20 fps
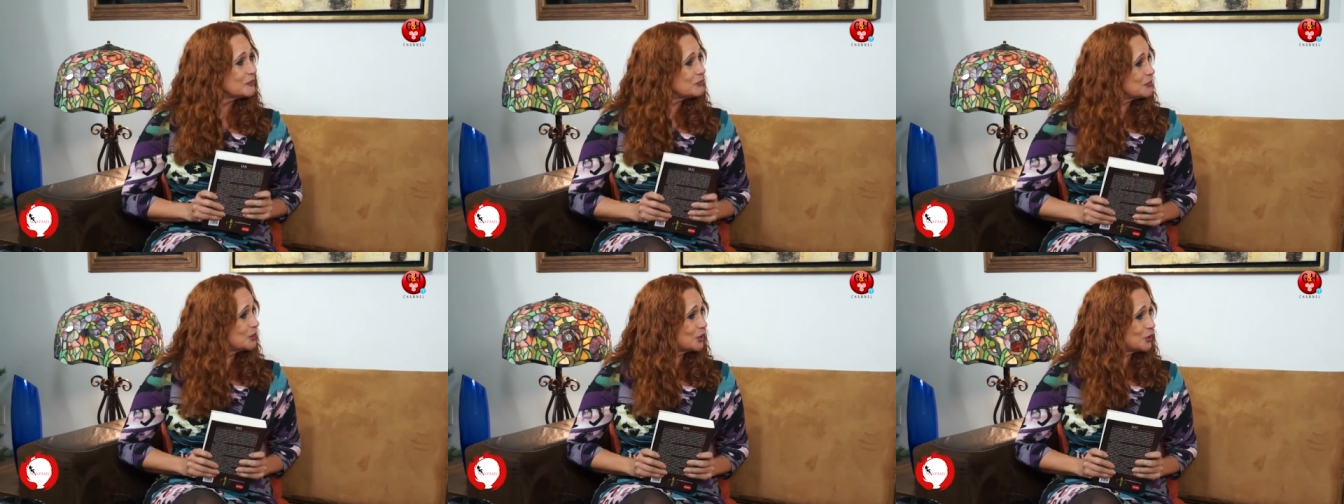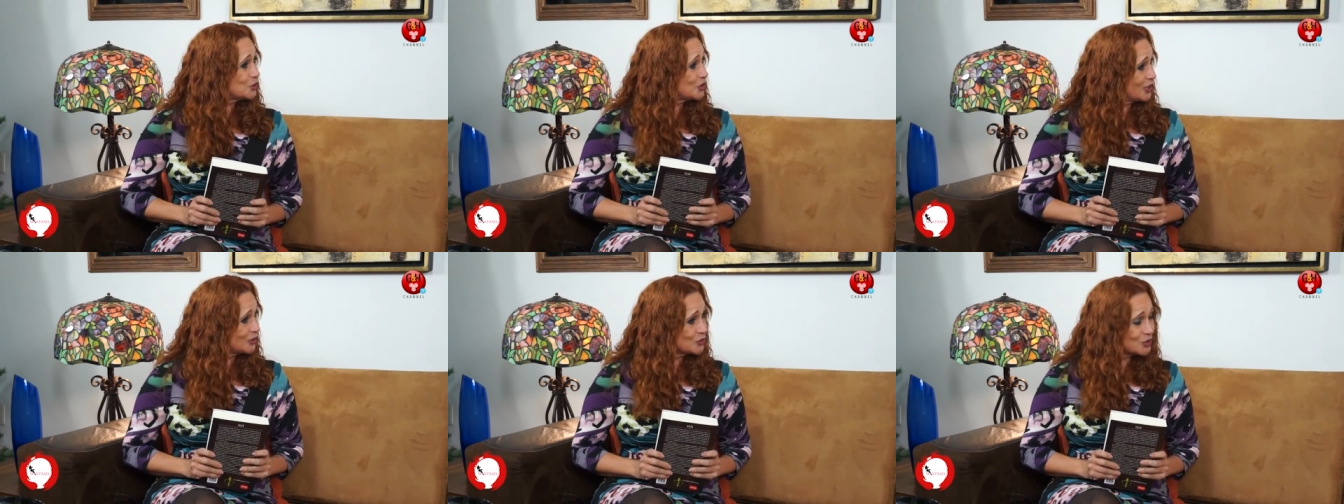
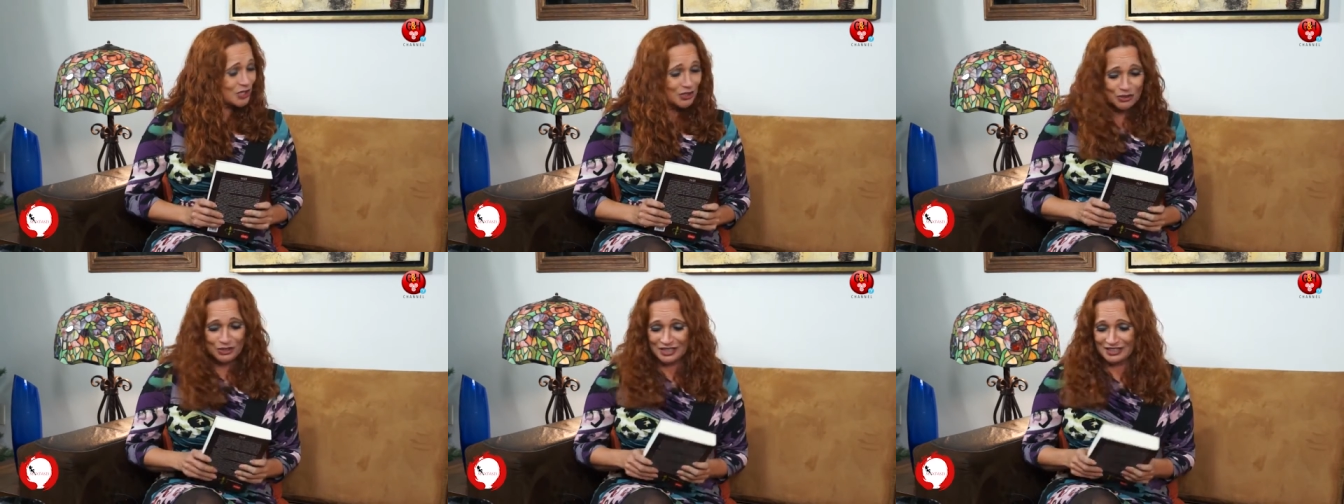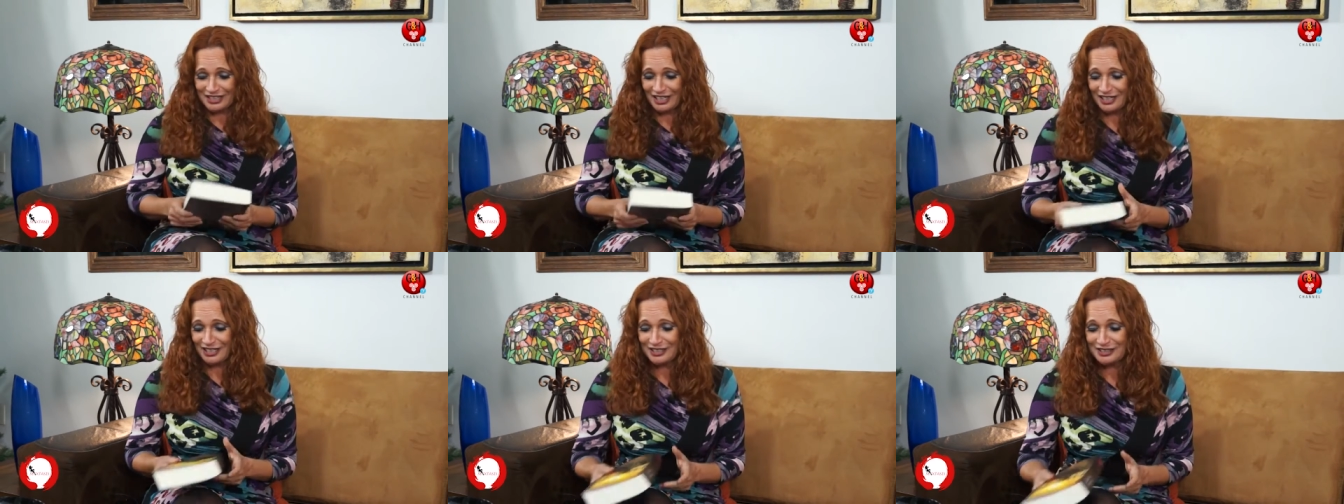Pero ya no quiero
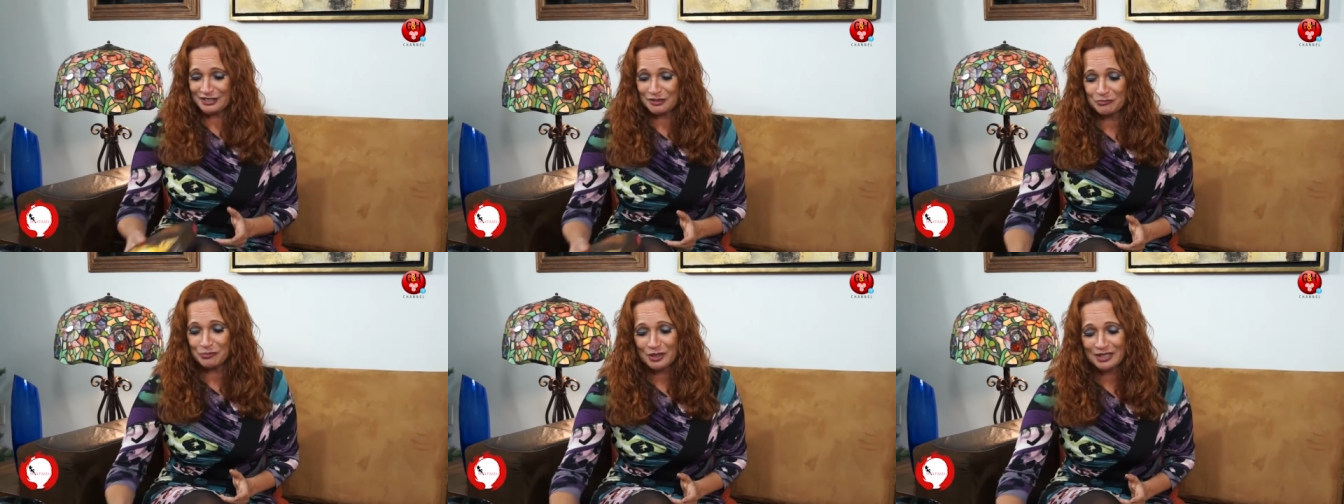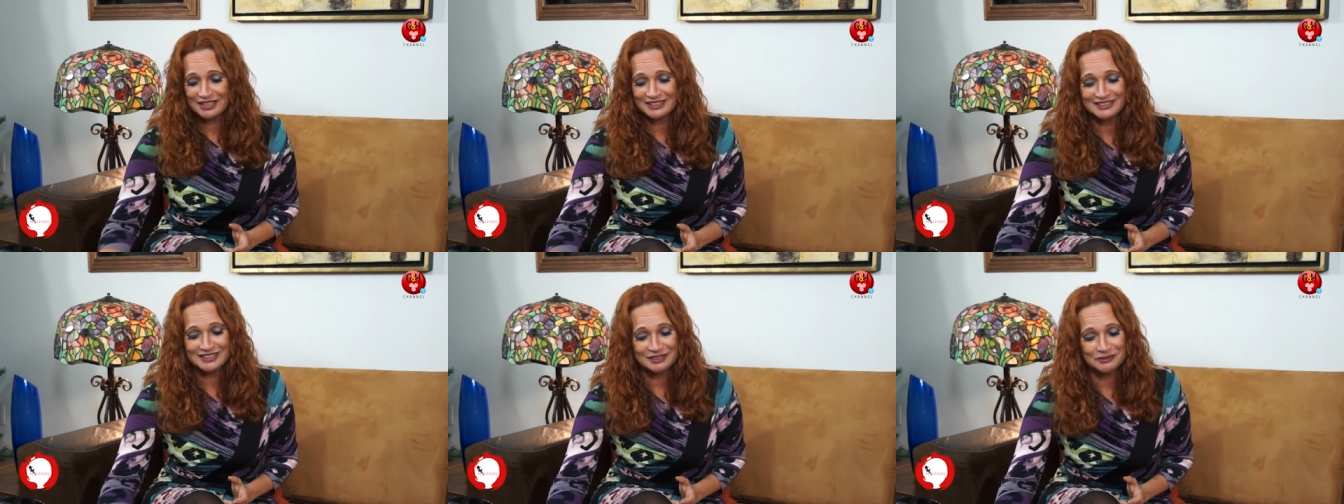quitarle tiempo a
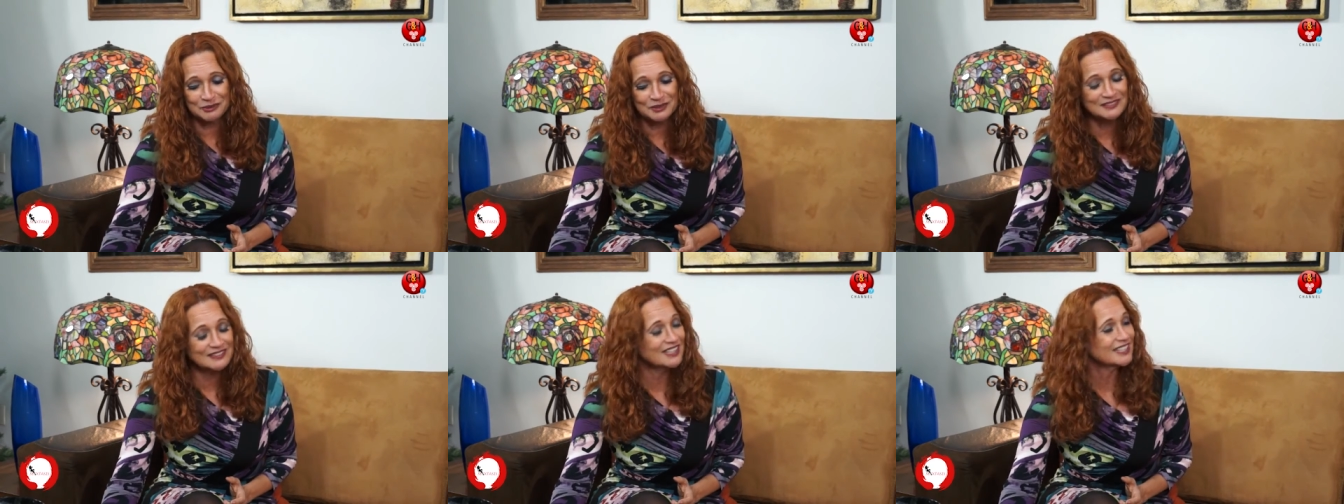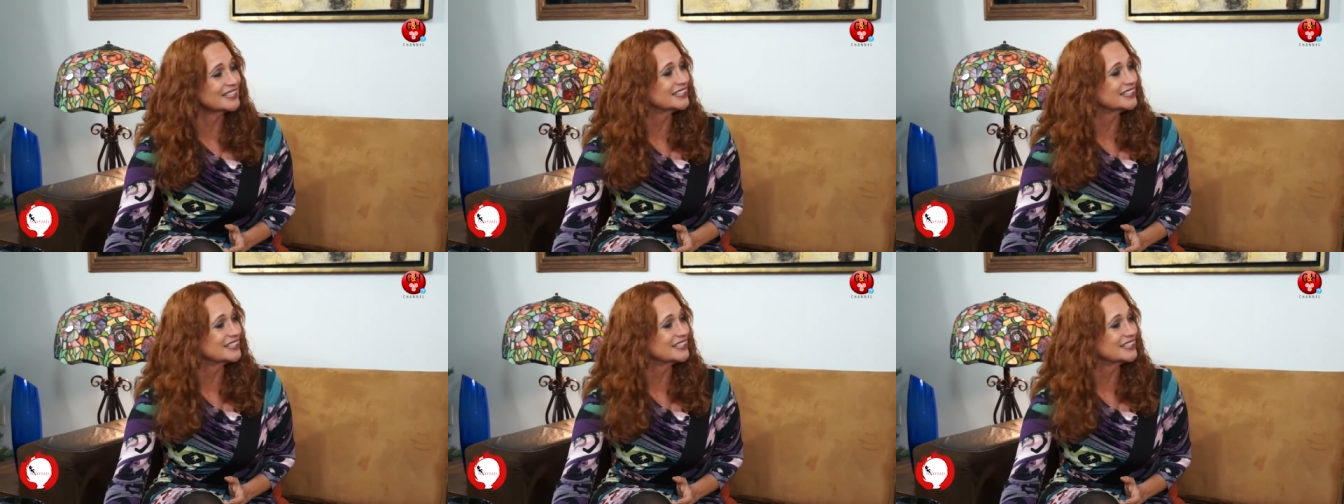la entrevista.